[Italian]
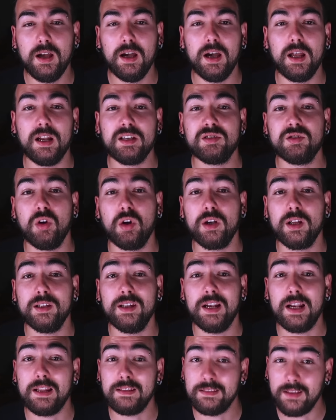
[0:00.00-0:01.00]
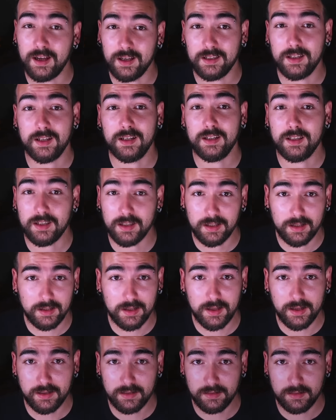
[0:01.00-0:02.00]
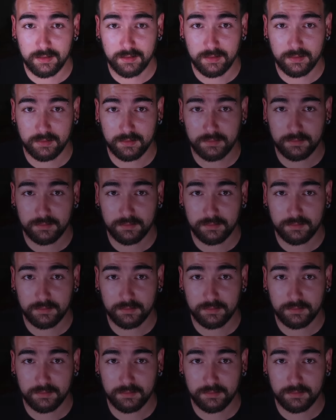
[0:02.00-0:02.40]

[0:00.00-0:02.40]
è la storia della Diary Killer.